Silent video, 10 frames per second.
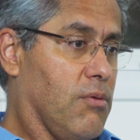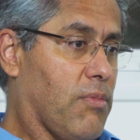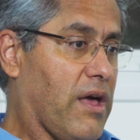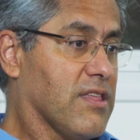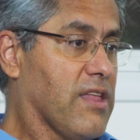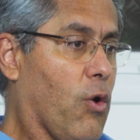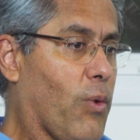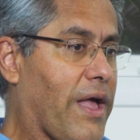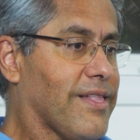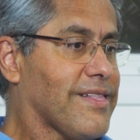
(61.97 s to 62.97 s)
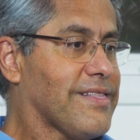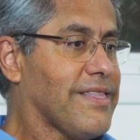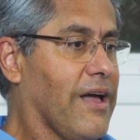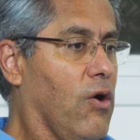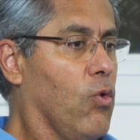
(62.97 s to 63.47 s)
Mas não é
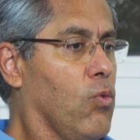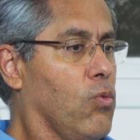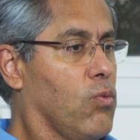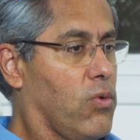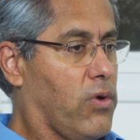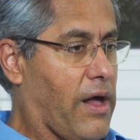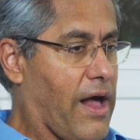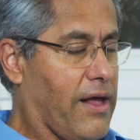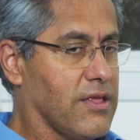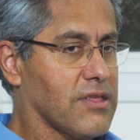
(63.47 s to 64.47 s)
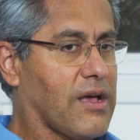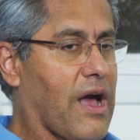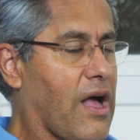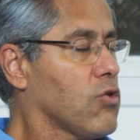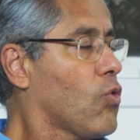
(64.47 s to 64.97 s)
tão
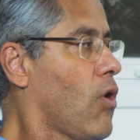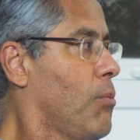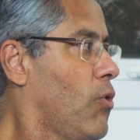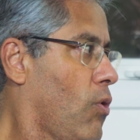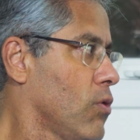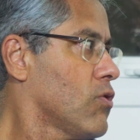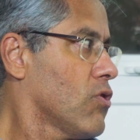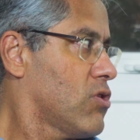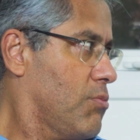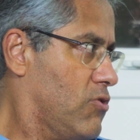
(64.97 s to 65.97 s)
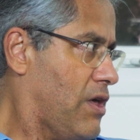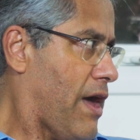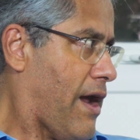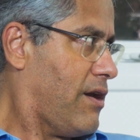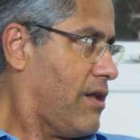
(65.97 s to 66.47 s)
arriscado como outros tipos
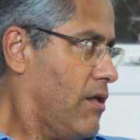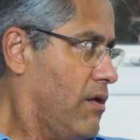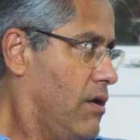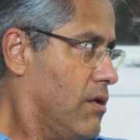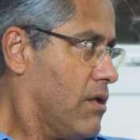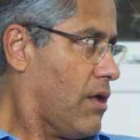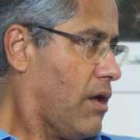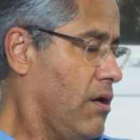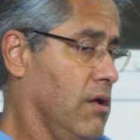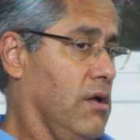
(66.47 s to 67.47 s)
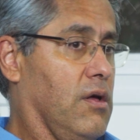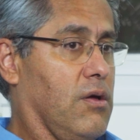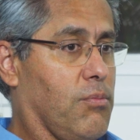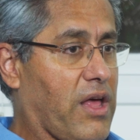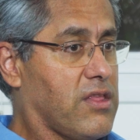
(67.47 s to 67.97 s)
de hérnia. Tá?
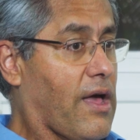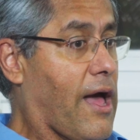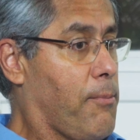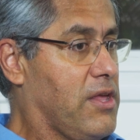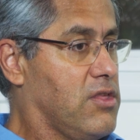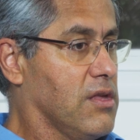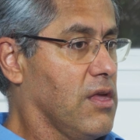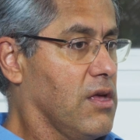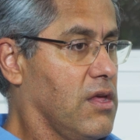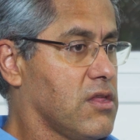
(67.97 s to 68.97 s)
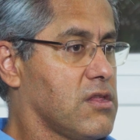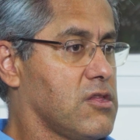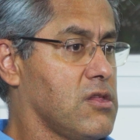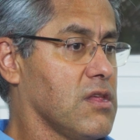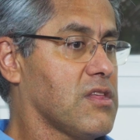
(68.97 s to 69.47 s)
Mas à medida que
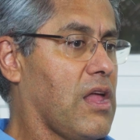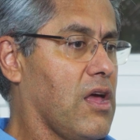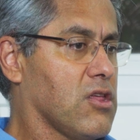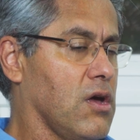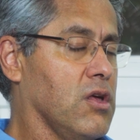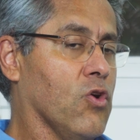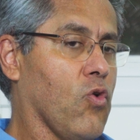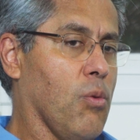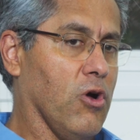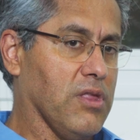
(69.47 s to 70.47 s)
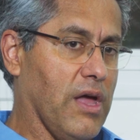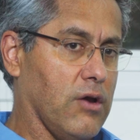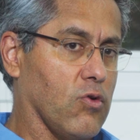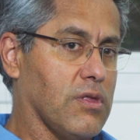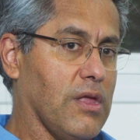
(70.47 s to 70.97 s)
esteja
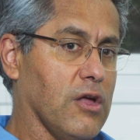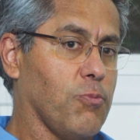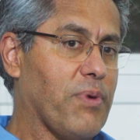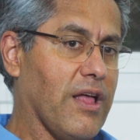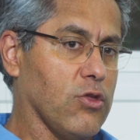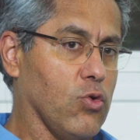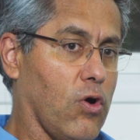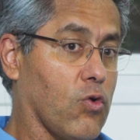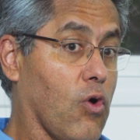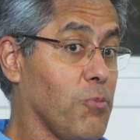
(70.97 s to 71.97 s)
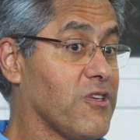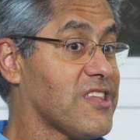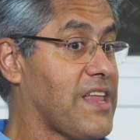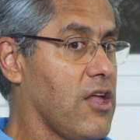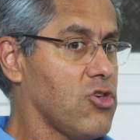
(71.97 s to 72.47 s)
incomodando, tanto pela dor como
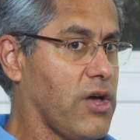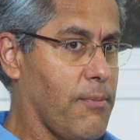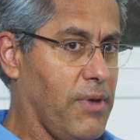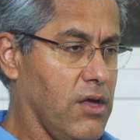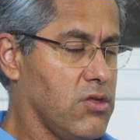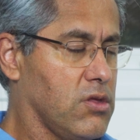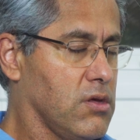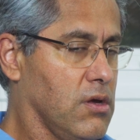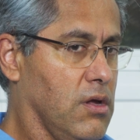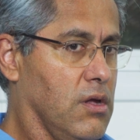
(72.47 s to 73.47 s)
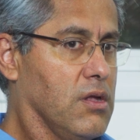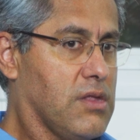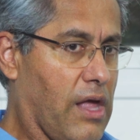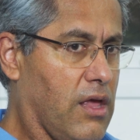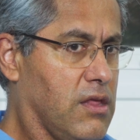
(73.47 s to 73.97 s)
esteticamente,
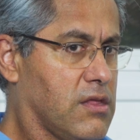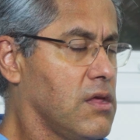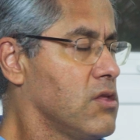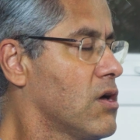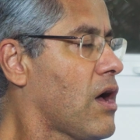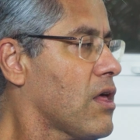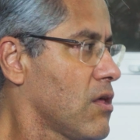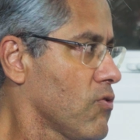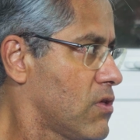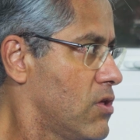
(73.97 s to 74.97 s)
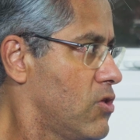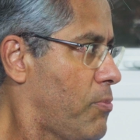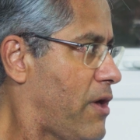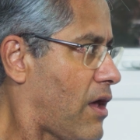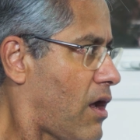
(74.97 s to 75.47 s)
tem-se indicação sim de
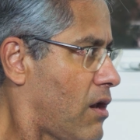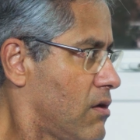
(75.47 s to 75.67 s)
operar.